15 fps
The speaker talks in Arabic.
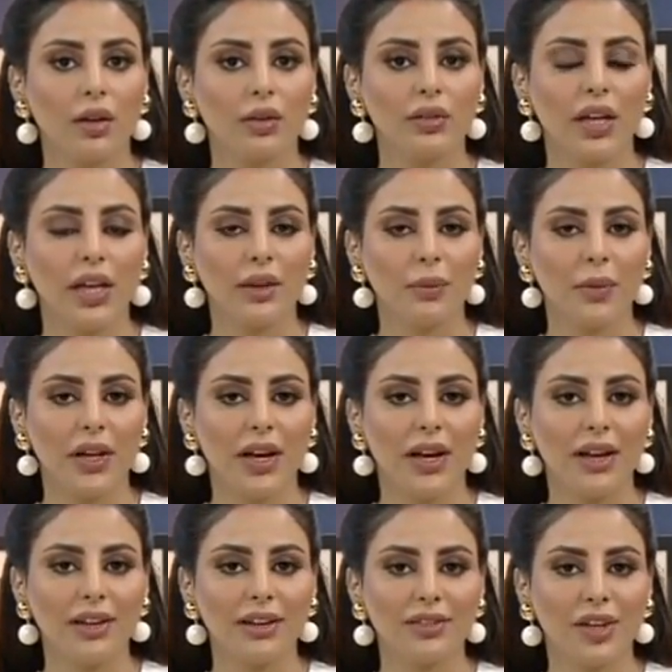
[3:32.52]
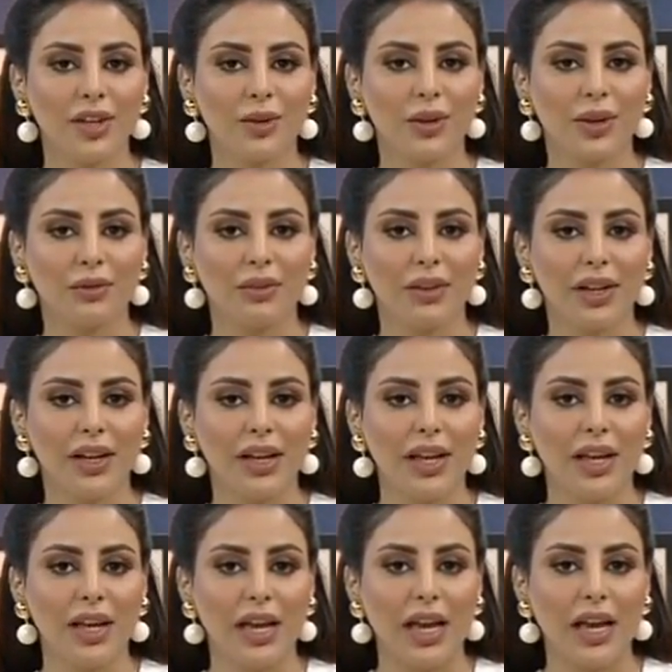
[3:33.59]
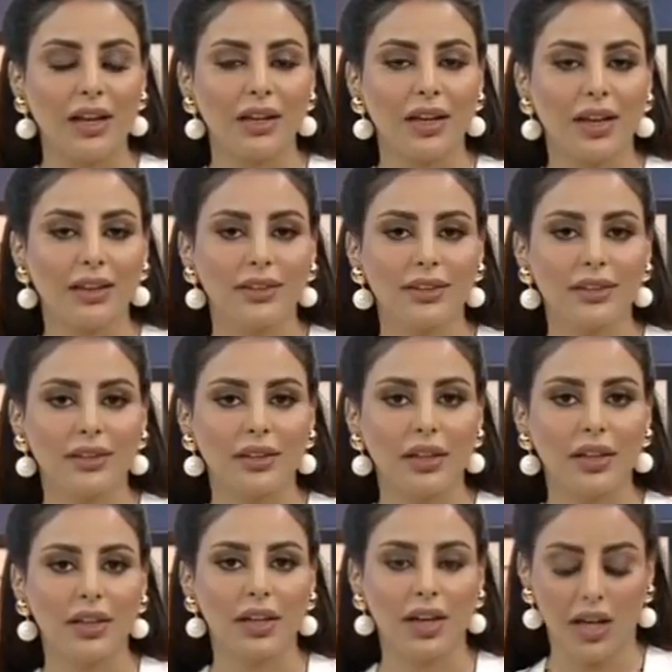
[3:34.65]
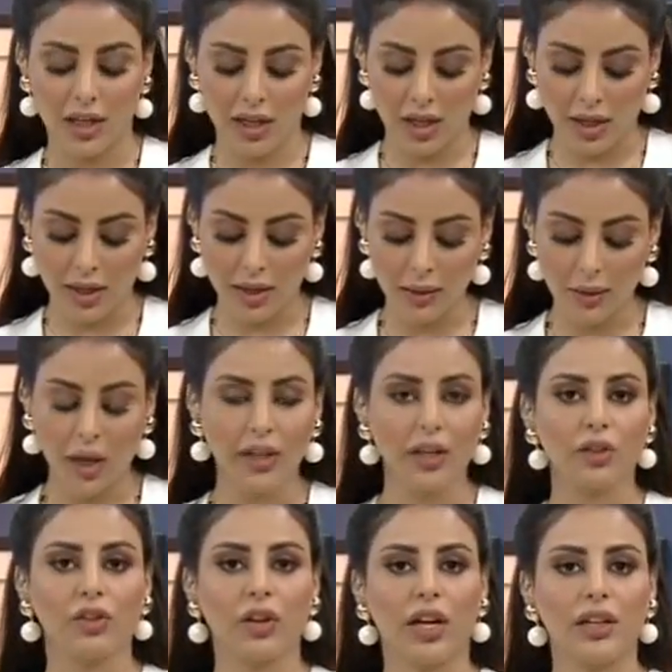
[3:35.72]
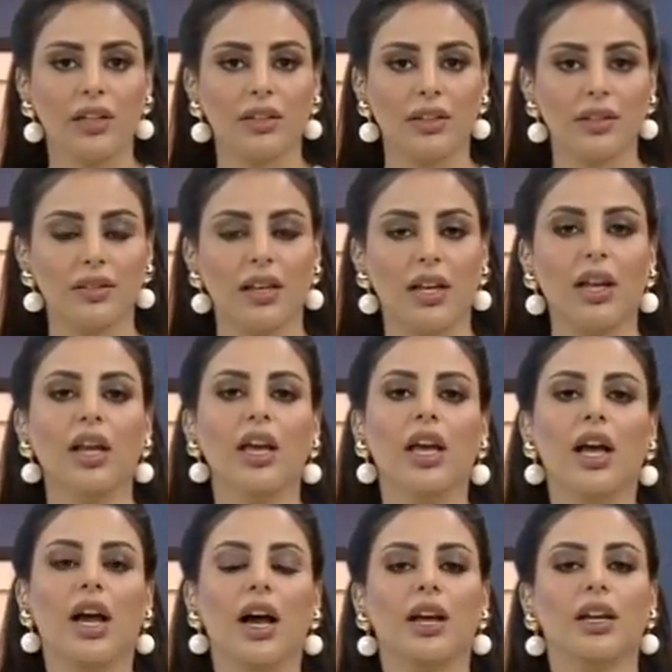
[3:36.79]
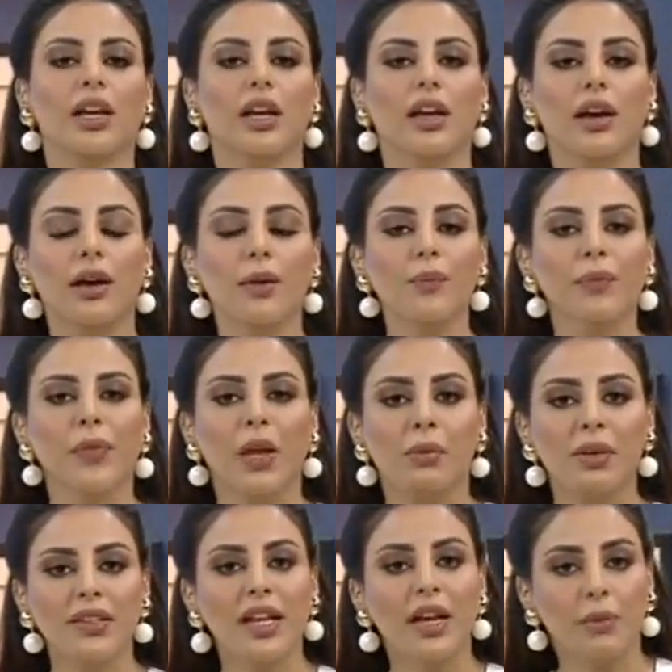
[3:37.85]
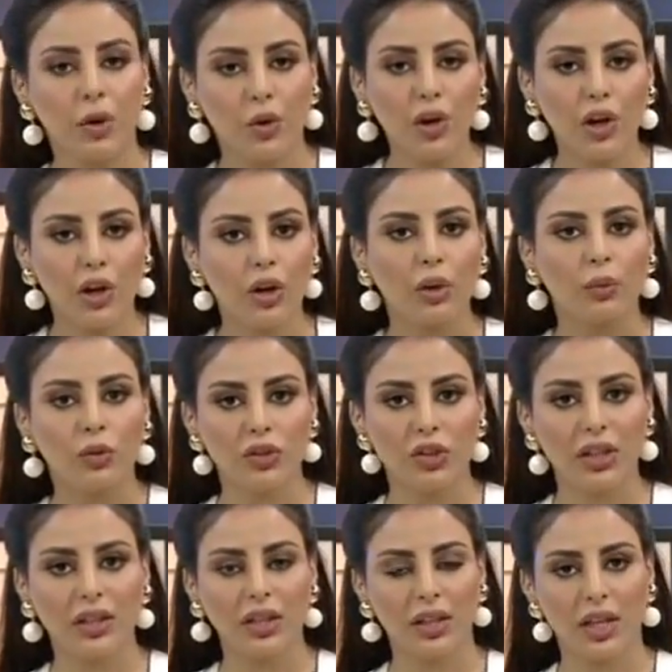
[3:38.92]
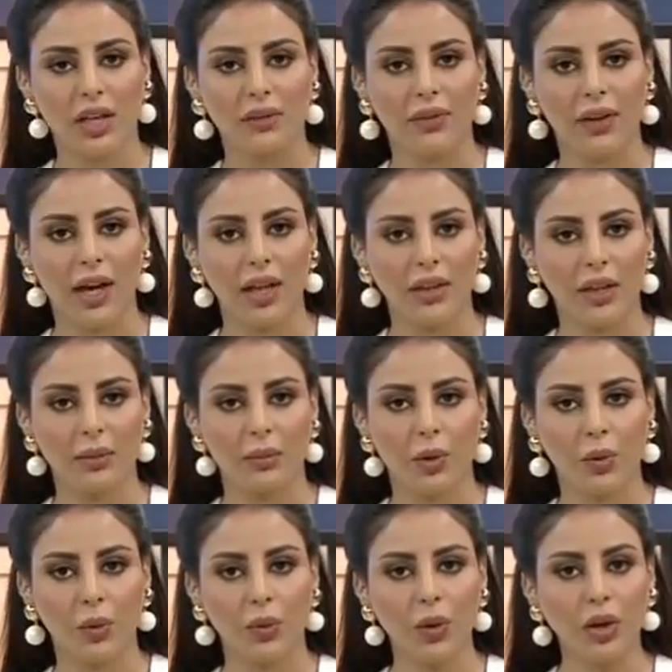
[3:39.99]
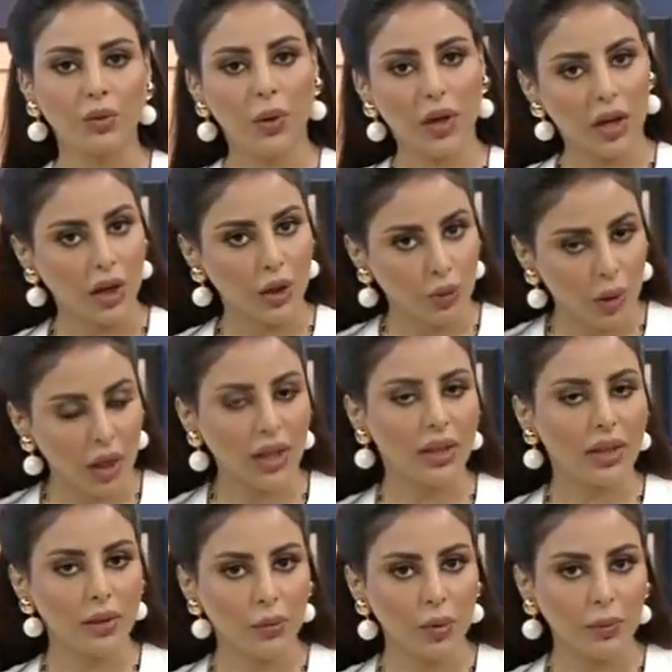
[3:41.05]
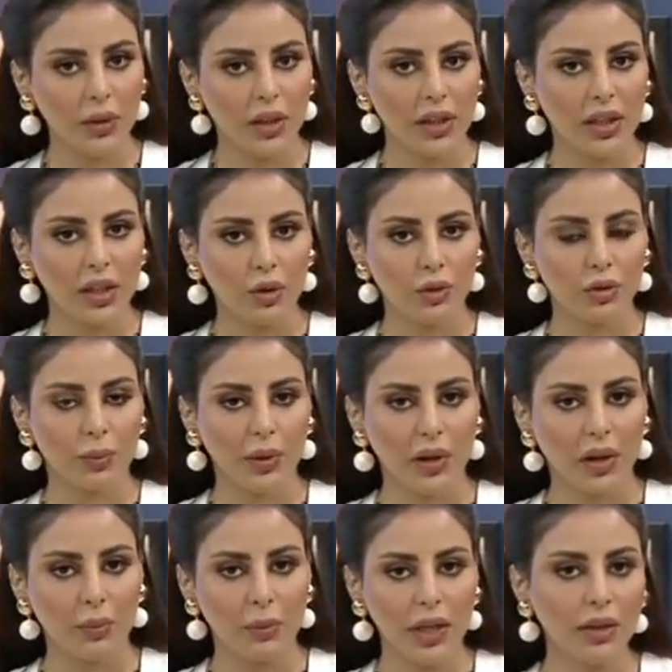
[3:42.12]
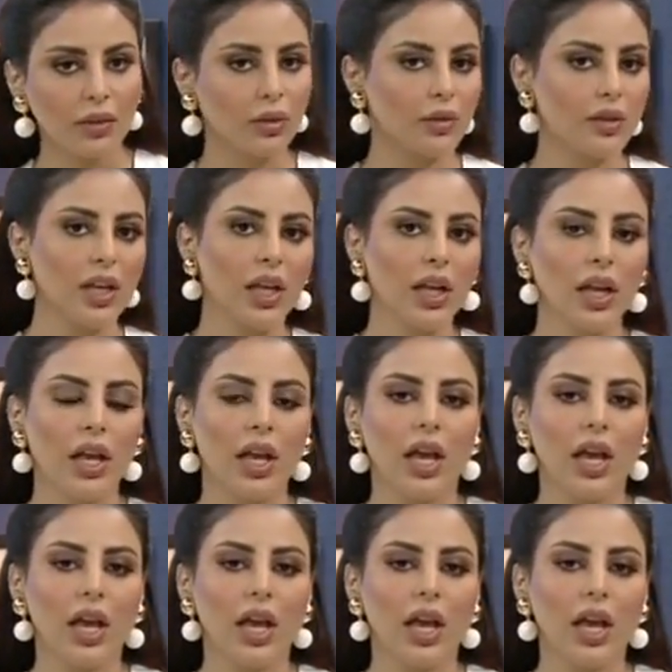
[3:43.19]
أستاذة منار شكله قفل الخط علينا حنرجع نتصل عليها بس أنا بقول لكم وجهة نظري في هذا الموضوع أتوقع أنه أيضا ممكن الكتب الرقمية تزيل